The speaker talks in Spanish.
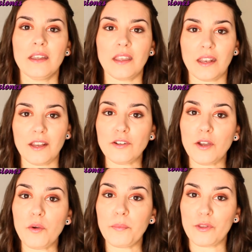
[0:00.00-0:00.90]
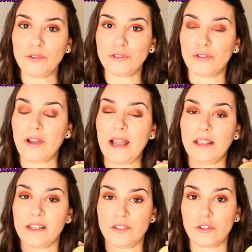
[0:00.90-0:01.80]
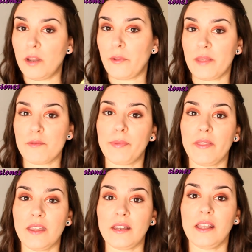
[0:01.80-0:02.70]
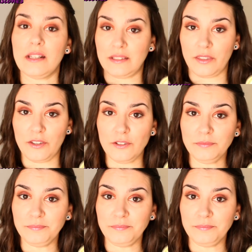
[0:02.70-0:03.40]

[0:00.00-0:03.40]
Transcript: Creo que es un producto al que solo le podemos pedir hidratación.